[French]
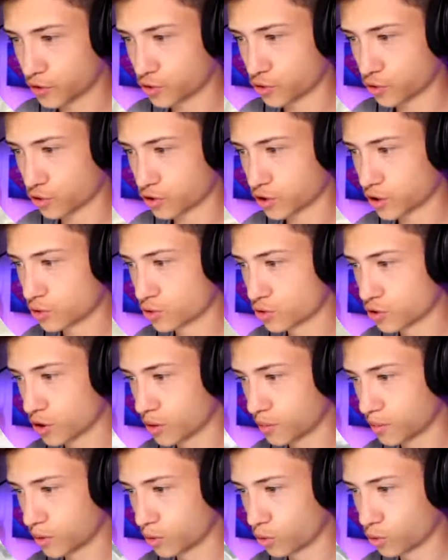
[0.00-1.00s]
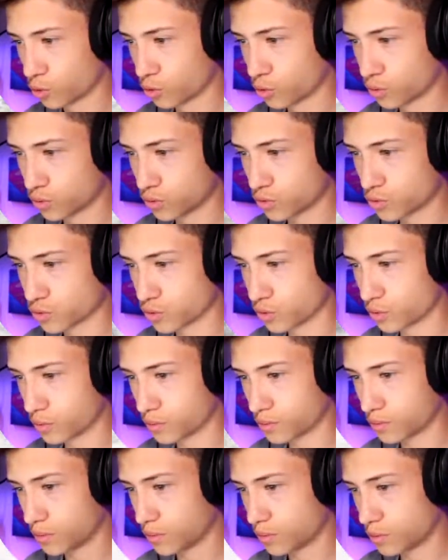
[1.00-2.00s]
je suis en chat du jeu comme un gros con, hein, du coup,
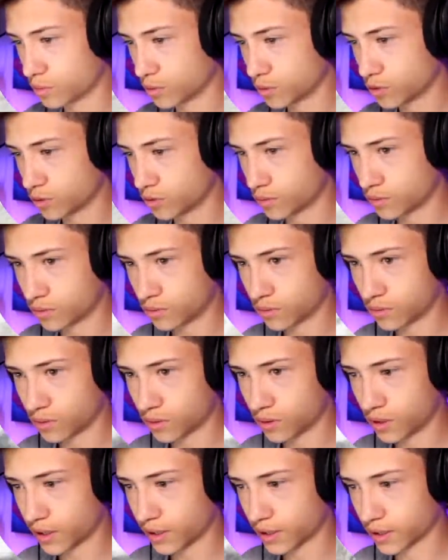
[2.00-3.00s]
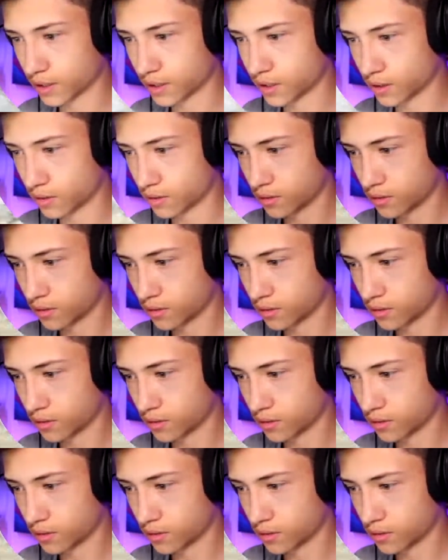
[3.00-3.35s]
on, on entend. Là, il y a quelqu'un